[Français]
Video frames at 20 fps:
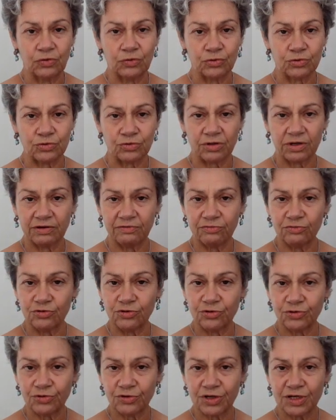Oserez-vous
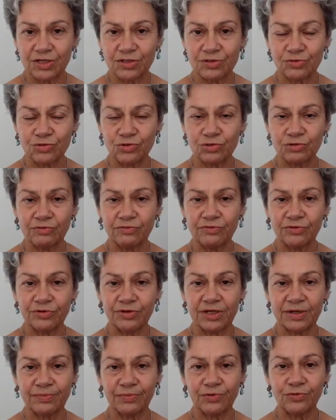honorer ce souffle
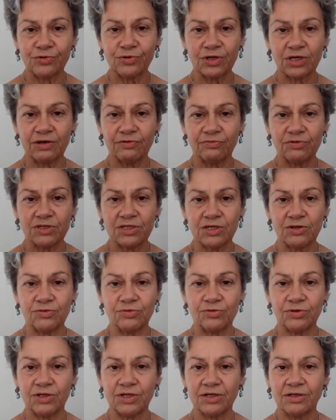d'amour qui vous est
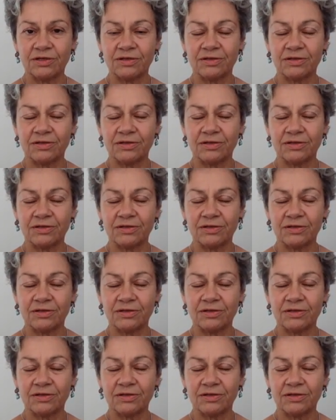donné,